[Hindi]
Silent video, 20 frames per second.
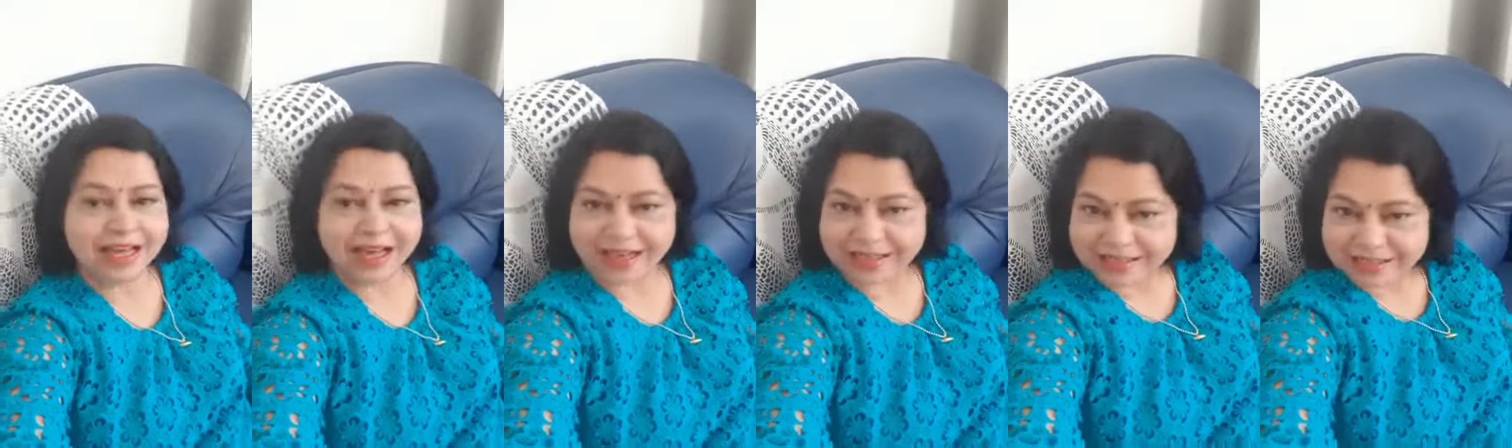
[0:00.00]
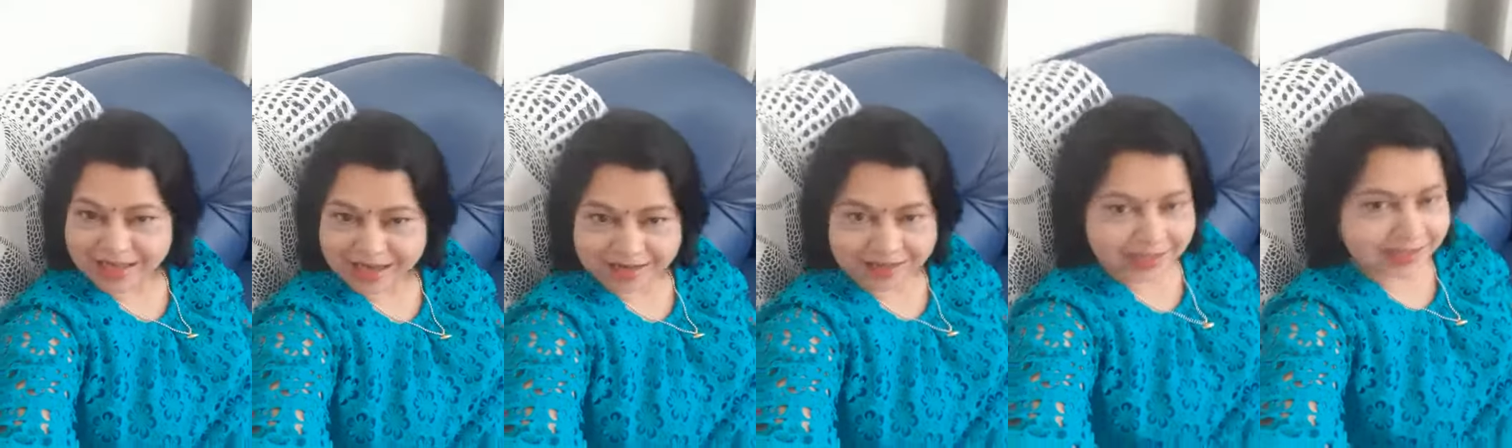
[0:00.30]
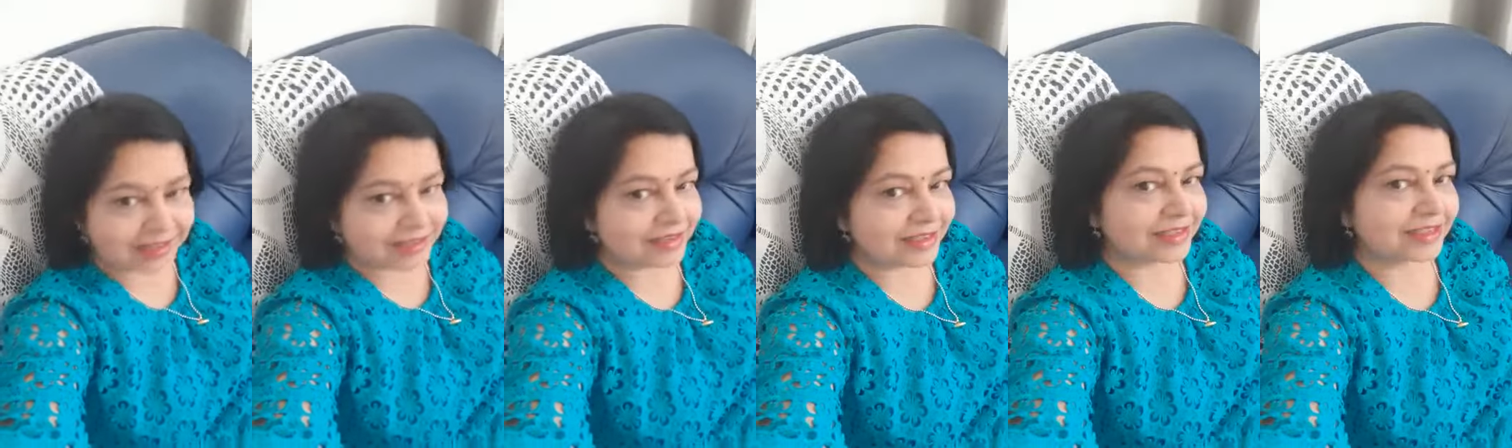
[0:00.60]
अचानक
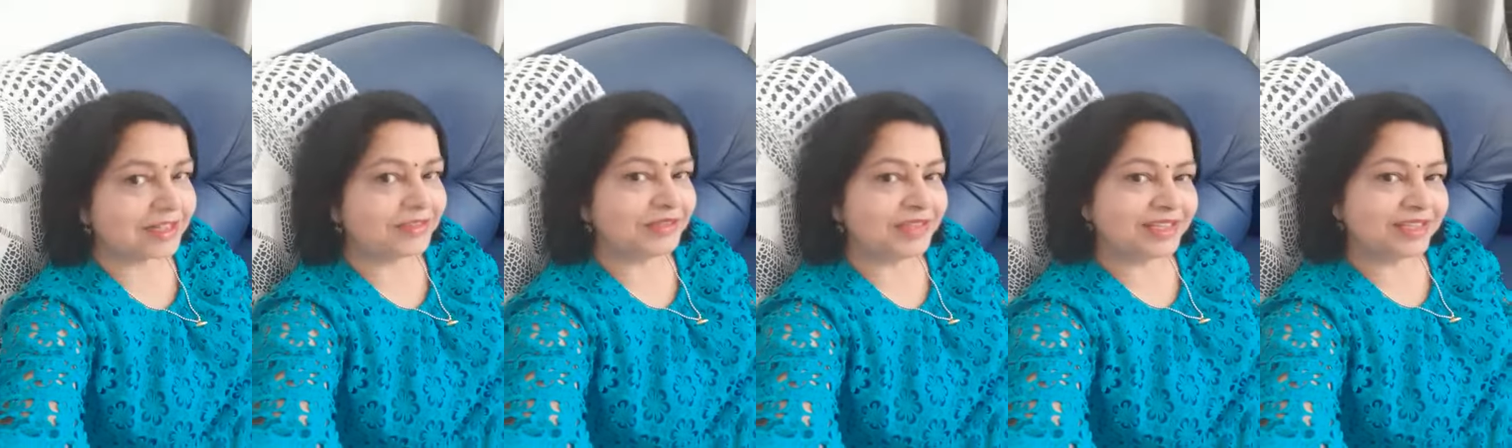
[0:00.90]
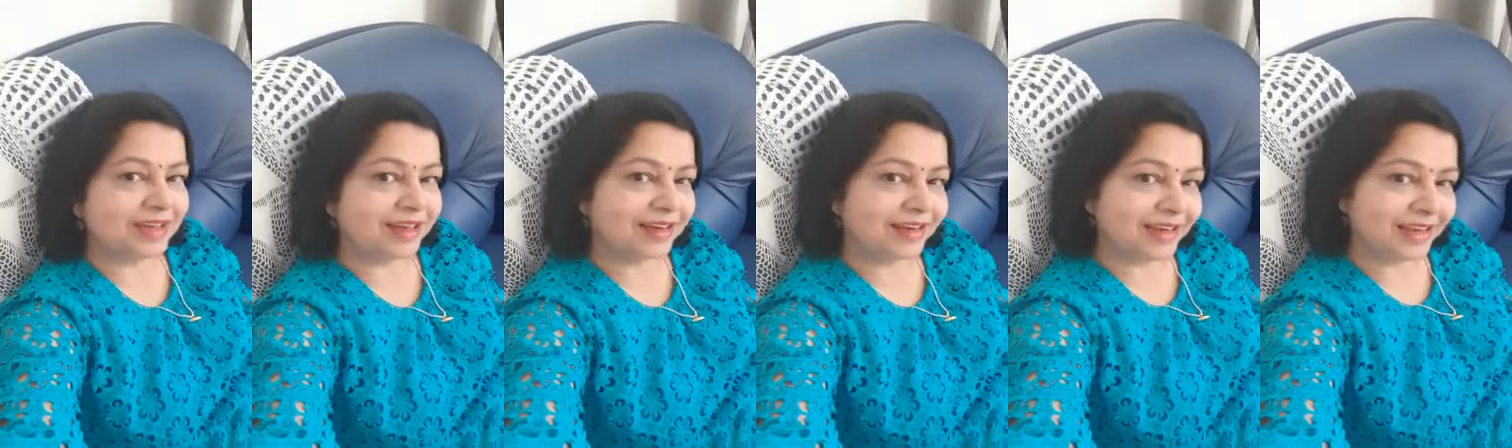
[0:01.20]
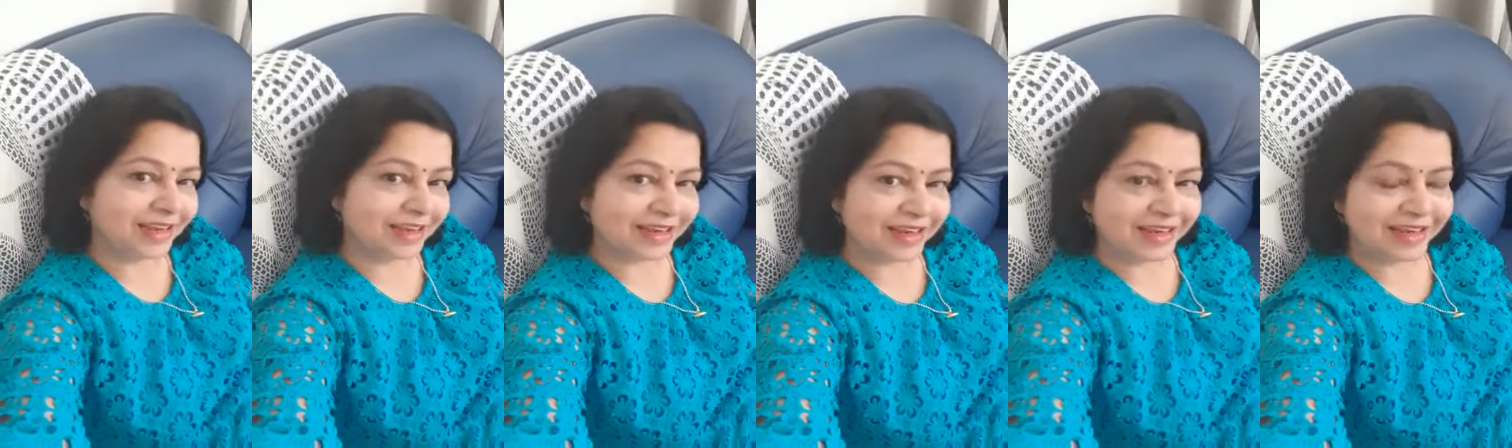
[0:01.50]
से कविता
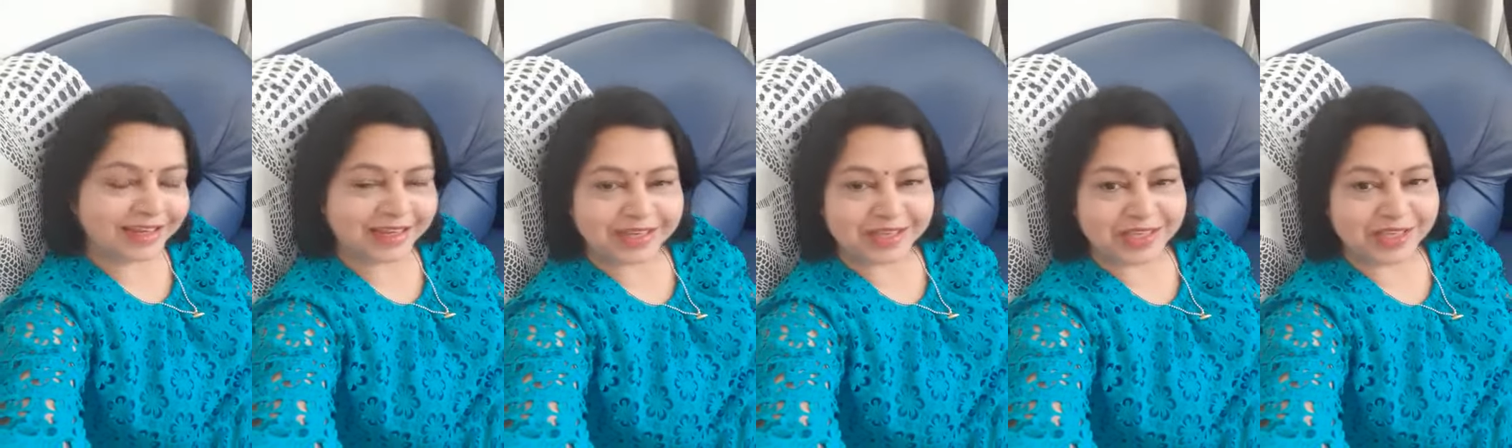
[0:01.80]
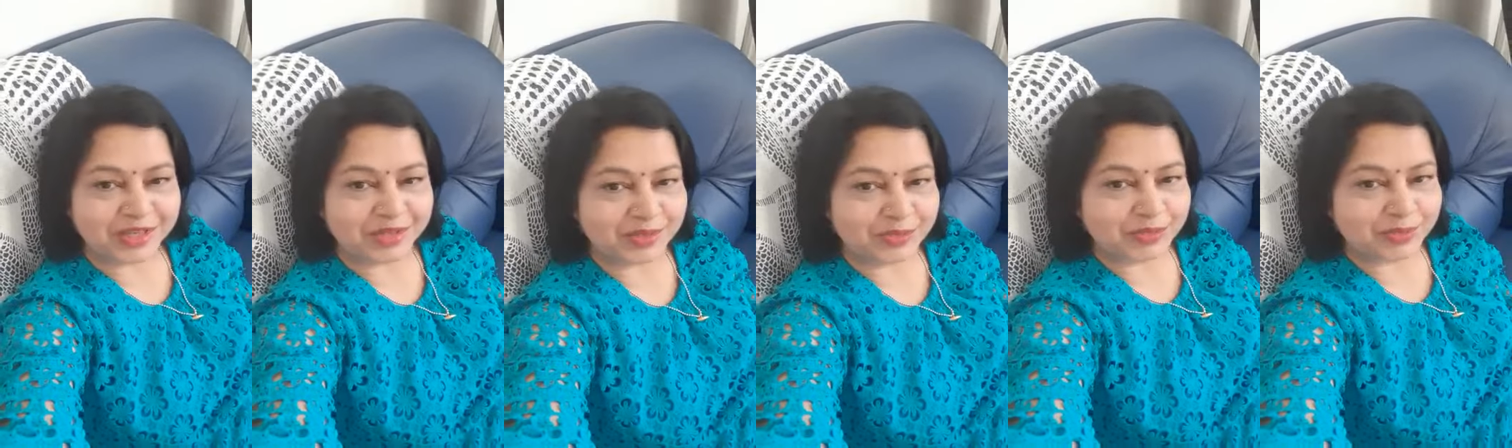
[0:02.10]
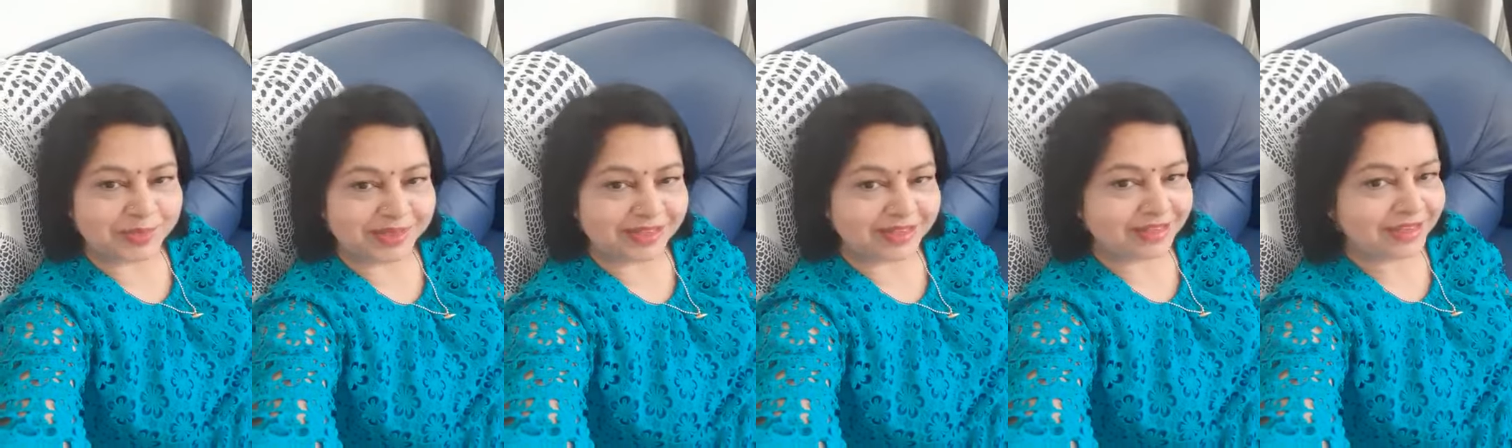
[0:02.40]
लिखने लगी हूँ
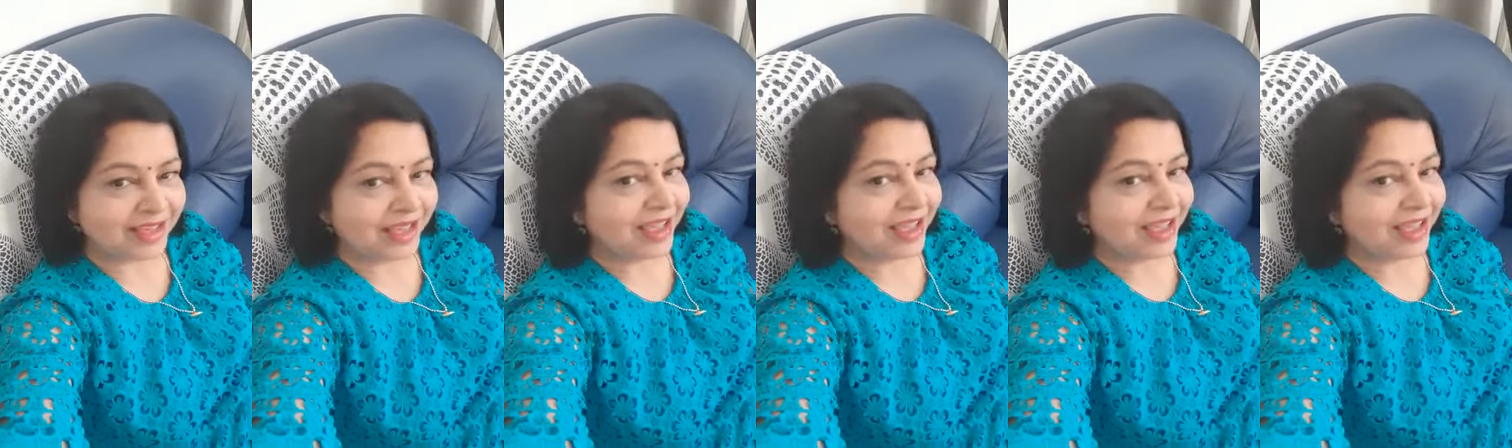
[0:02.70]
मैं